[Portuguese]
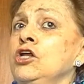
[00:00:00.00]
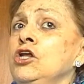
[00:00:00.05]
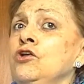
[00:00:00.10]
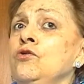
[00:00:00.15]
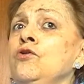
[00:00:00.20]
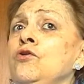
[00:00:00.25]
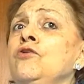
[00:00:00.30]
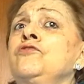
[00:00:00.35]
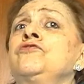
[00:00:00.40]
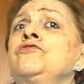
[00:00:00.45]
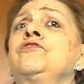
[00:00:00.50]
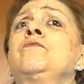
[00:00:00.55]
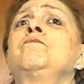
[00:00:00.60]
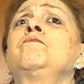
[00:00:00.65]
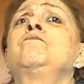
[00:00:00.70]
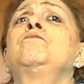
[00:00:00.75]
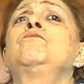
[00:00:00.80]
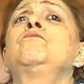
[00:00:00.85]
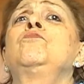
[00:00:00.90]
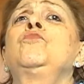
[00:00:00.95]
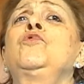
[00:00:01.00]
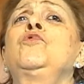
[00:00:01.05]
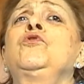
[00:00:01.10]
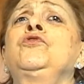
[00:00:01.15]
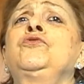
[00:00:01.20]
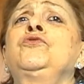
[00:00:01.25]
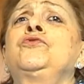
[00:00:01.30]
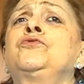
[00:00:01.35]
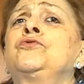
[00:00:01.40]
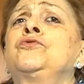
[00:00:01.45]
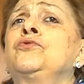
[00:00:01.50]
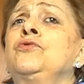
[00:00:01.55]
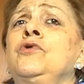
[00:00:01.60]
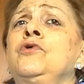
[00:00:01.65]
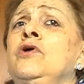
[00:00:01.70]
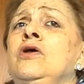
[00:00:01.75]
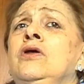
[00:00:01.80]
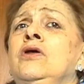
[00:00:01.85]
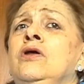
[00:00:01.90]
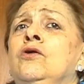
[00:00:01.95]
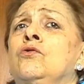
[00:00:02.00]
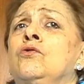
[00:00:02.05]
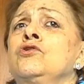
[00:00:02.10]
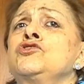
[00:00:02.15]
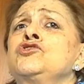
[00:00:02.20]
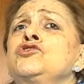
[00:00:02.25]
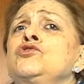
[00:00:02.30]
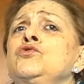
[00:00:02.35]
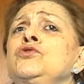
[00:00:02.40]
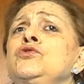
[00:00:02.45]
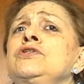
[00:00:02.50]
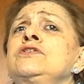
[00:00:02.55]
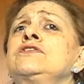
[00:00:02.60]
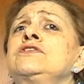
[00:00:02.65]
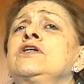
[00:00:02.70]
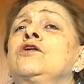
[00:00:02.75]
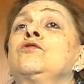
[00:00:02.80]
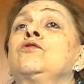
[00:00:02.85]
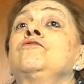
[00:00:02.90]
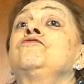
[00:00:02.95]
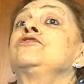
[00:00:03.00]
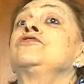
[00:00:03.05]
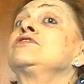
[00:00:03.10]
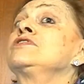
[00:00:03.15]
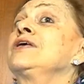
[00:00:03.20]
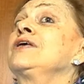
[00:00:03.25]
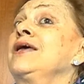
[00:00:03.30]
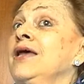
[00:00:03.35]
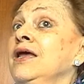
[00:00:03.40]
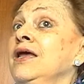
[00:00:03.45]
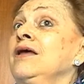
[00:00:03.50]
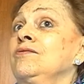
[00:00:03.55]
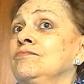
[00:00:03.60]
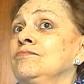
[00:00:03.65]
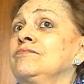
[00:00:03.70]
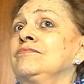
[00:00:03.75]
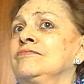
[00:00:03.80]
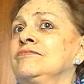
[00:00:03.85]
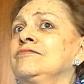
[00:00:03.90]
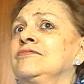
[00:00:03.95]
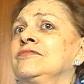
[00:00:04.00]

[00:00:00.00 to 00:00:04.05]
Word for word: generosa, muito. Continue a ser como você é.